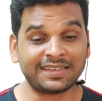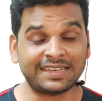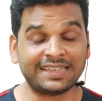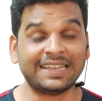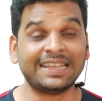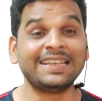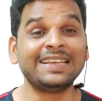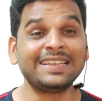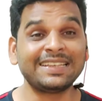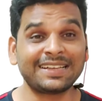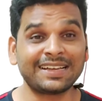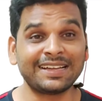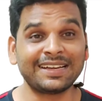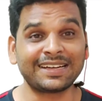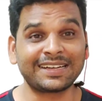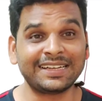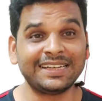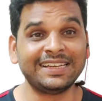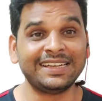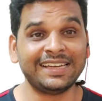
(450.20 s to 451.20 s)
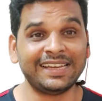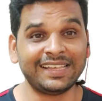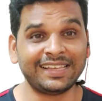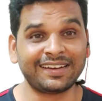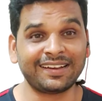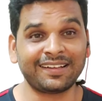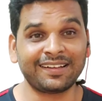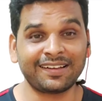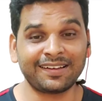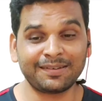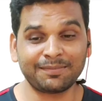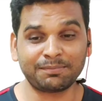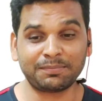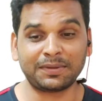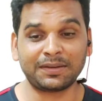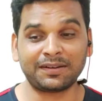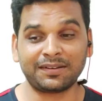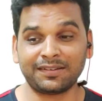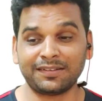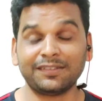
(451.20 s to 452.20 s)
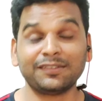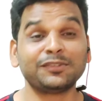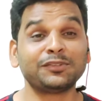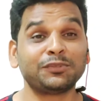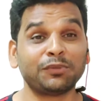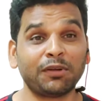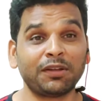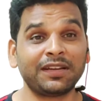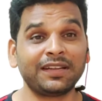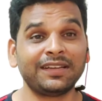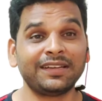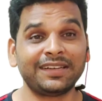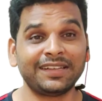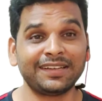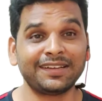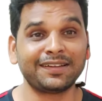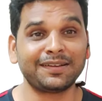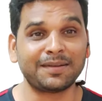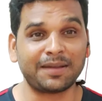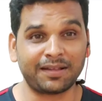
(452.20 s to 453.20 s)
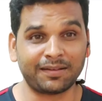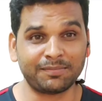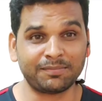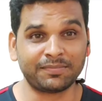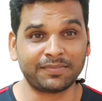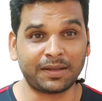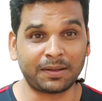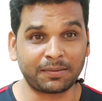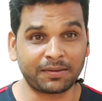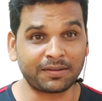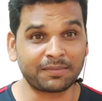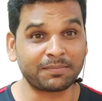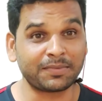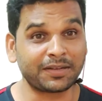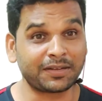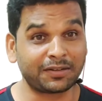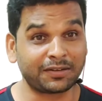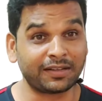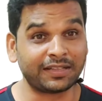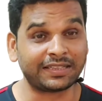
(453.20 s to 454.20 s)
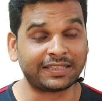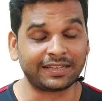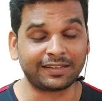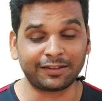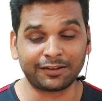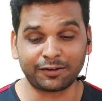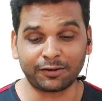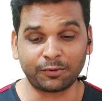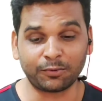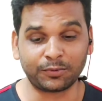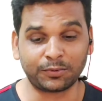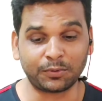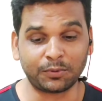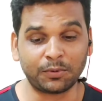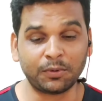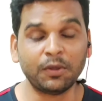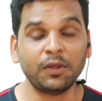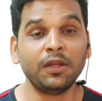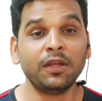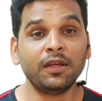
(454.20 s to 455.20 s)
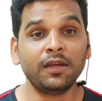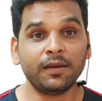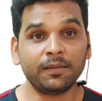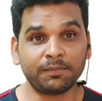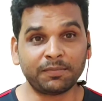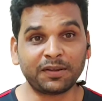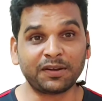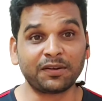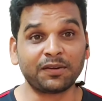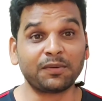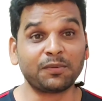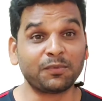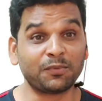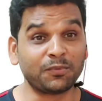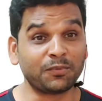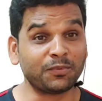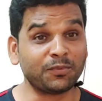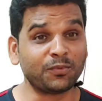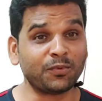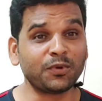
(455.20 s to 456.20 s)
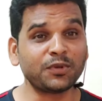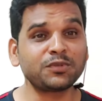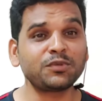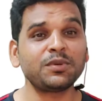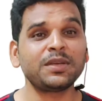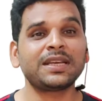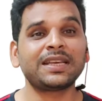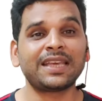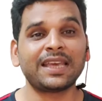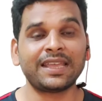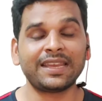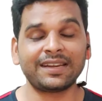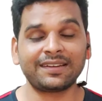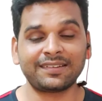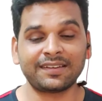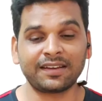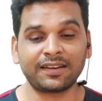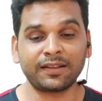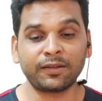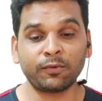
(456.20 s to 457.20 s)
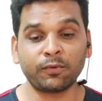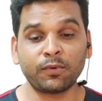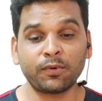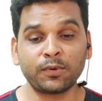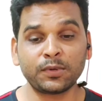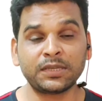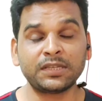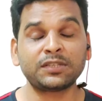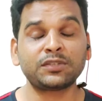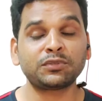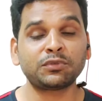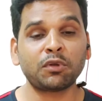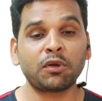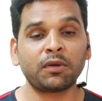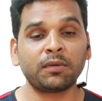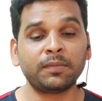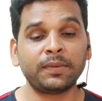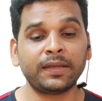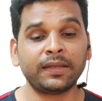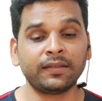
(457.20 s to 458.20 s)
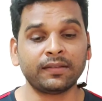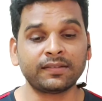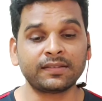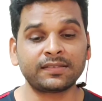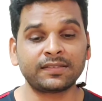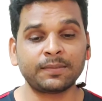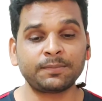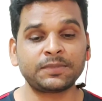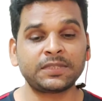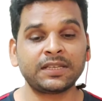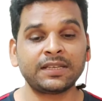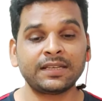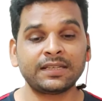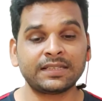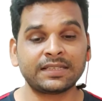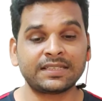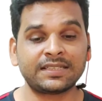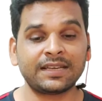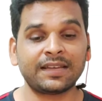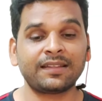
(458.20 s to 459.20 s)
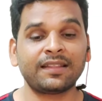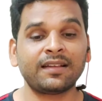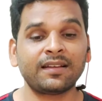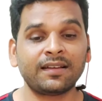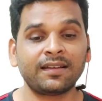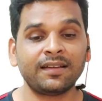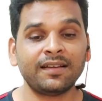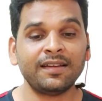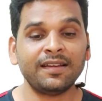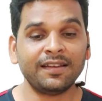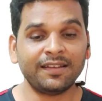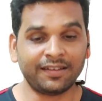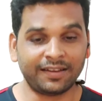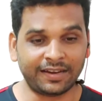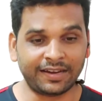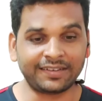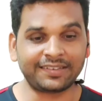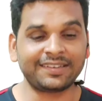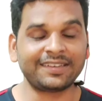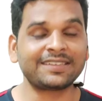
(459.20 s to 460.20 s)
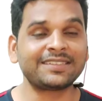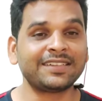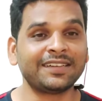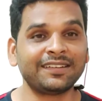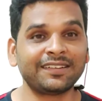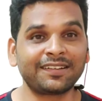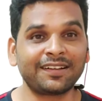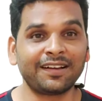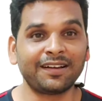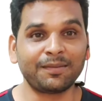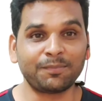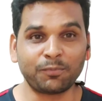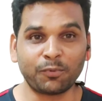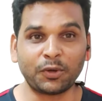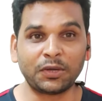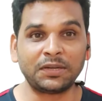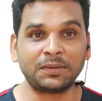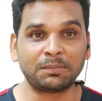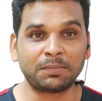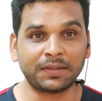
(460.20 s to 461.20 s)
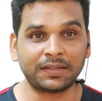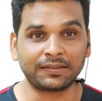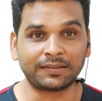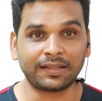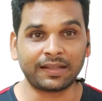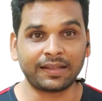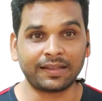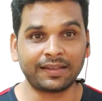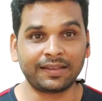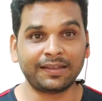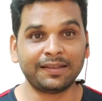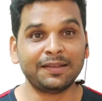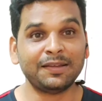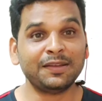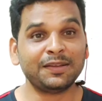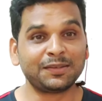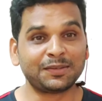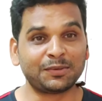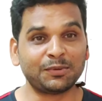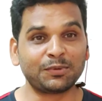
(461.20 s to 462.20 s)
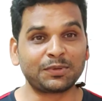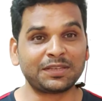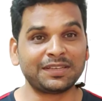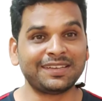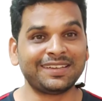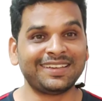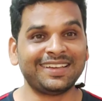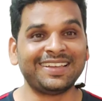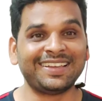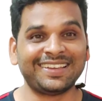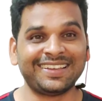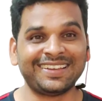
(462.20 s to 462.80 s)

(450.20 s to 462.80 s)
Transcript: नहीं करेक्टली ले रहा पर सॉरी डियर अगर मैं गलती कर रहा हूँ तो पर वो जो एक कैरेक्टर है वो इस सॉन्ग में सबसे ज़्यादा एट्रैक्शन का पॉइंट बनता है क्योंकि